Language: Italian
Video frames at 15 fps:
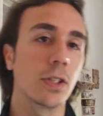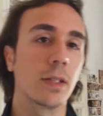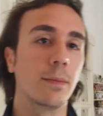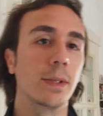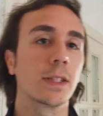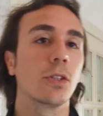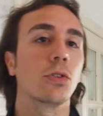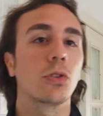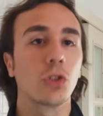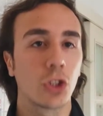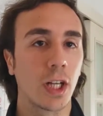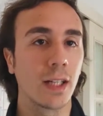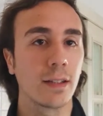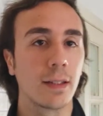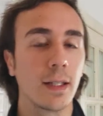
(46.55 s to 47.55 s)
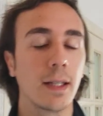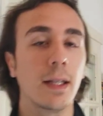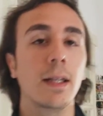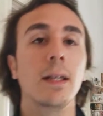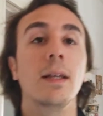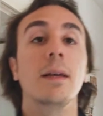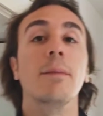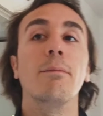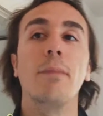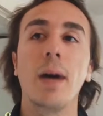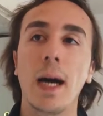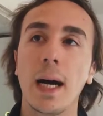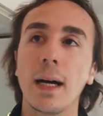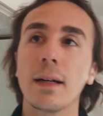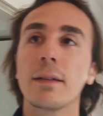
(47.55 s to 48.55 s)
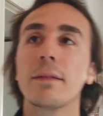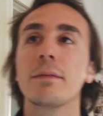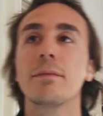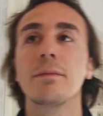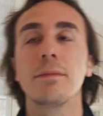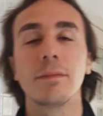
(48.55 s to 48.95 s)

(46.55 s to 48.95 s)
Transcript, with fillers: sarebbe stato cocente, ma